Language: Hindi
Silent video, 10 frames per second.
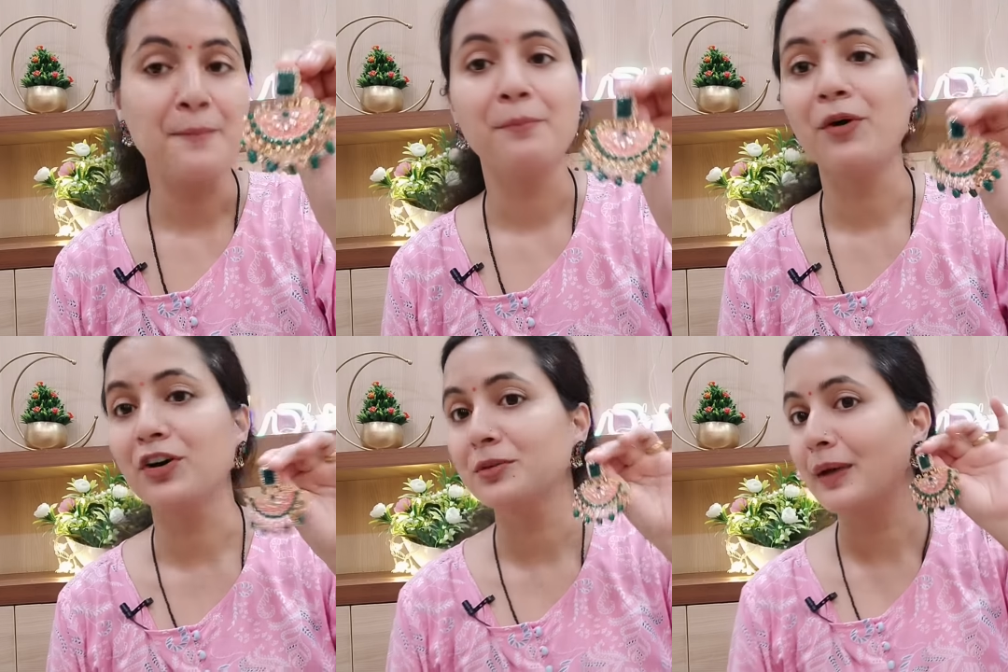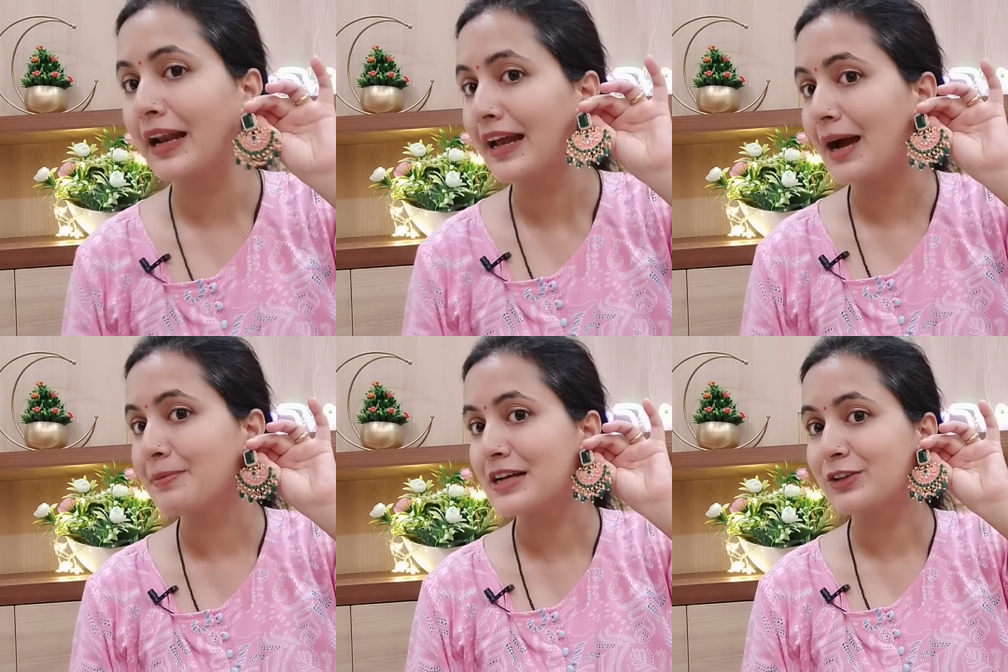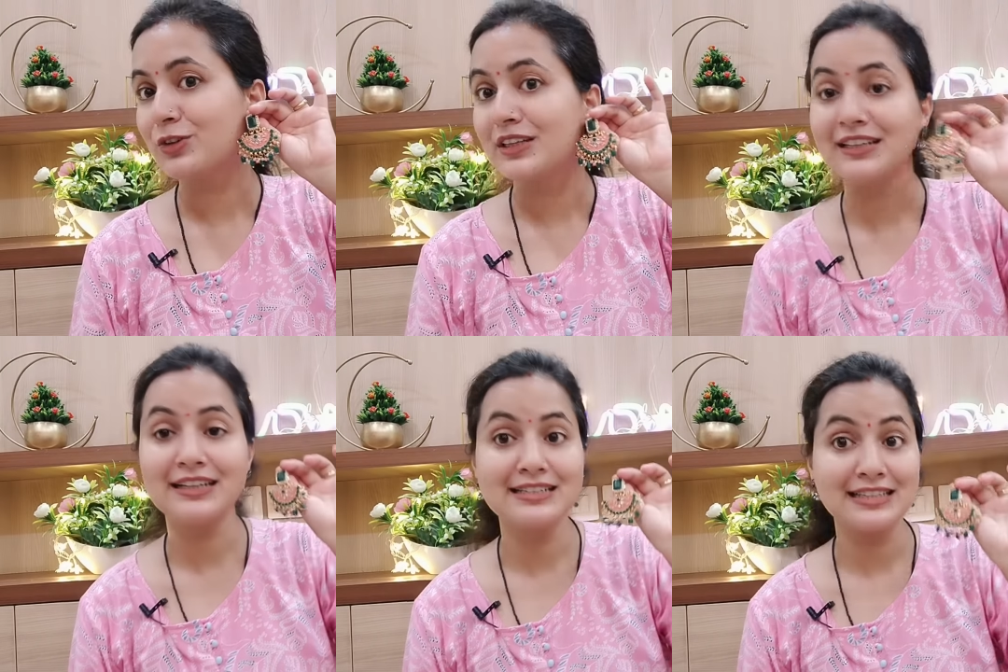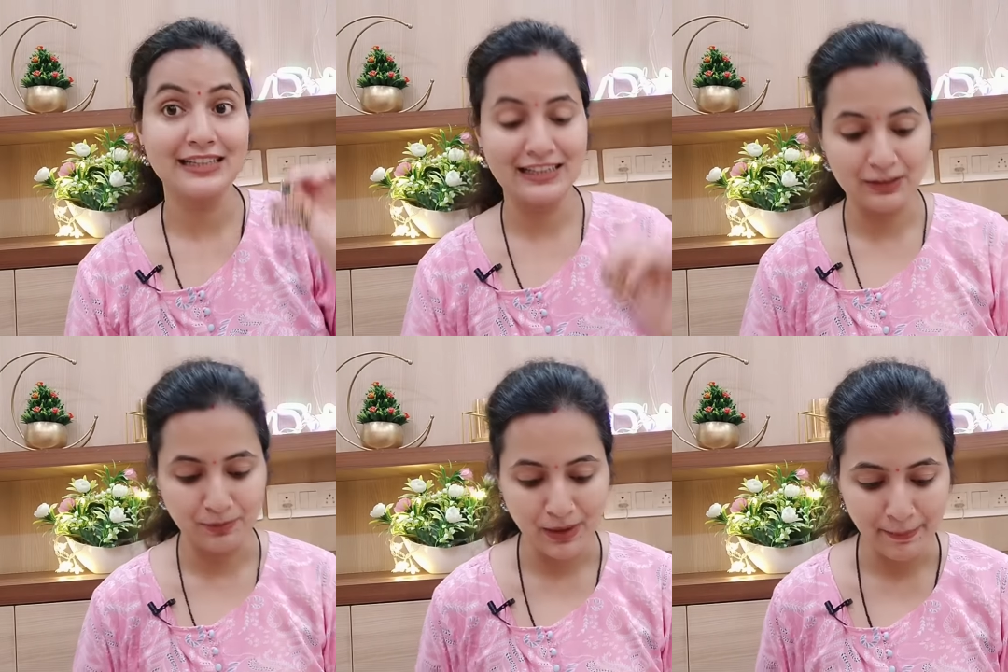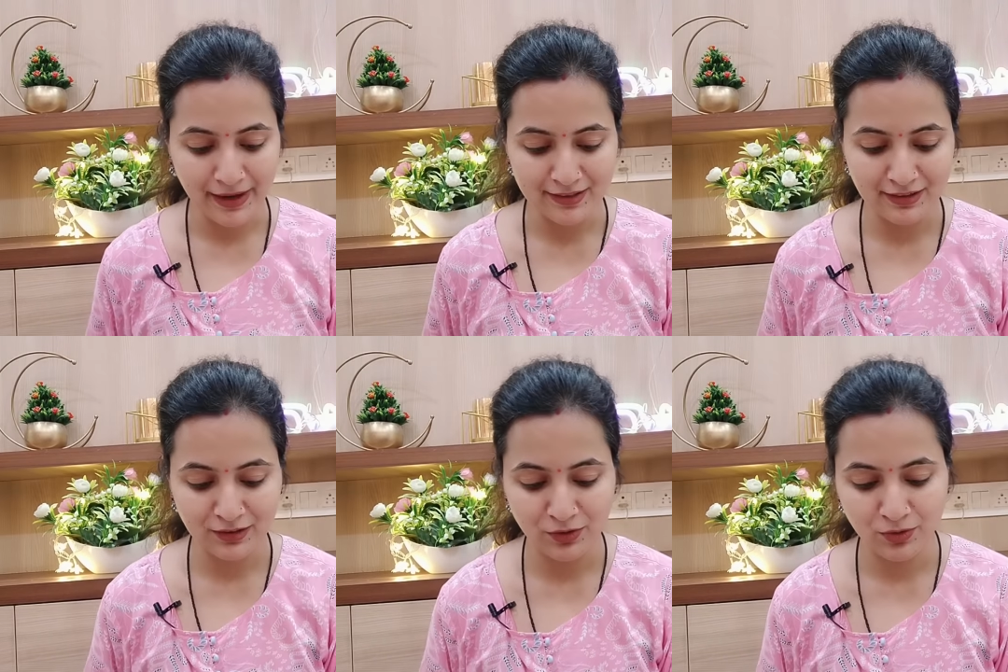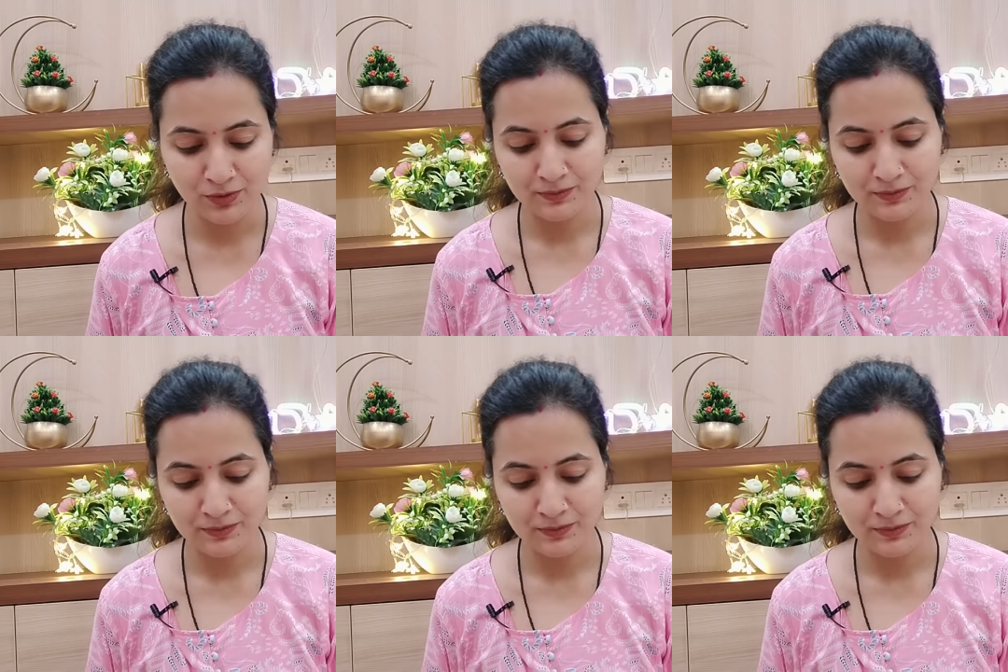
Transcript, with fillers: बहुत प्यारे हैं आप चाहे तो ईयर रिंग्स भी पहन सकते हो